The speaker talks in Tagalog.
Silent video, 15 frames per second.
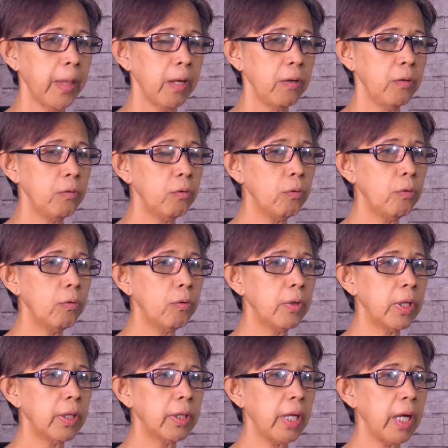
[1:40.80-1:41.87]
Yung ugong
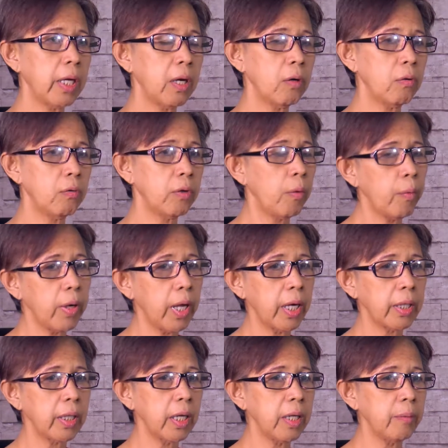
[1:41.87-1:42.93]
ng tenga ko
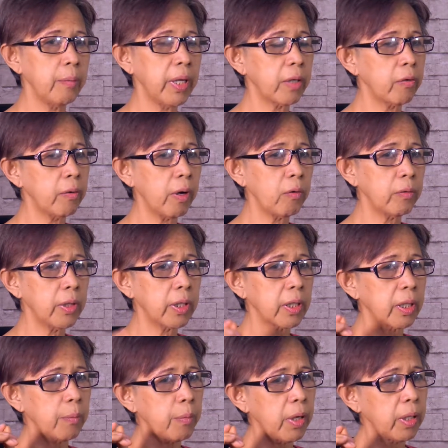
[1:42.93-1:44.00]
nawala rin. Meron ako
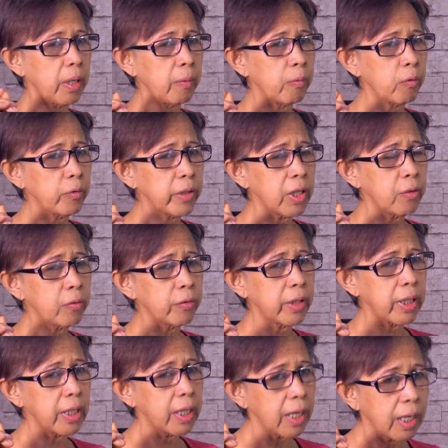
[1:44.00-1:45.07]
nararamdaman,
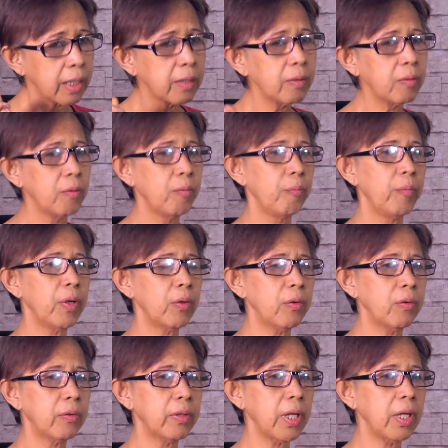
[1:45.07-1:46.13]
kunting-kunti na lang.
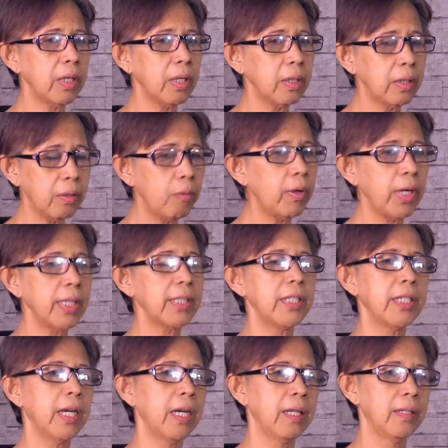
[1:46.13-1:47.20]
Pero talagang nawala
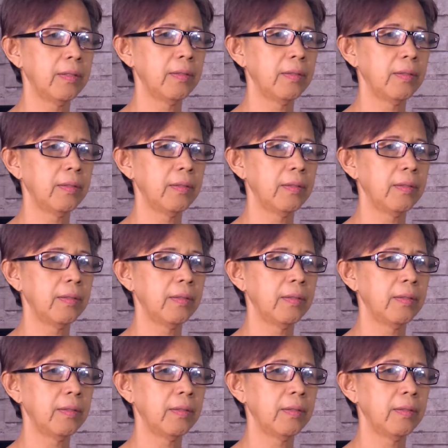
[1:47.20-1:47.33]
siya.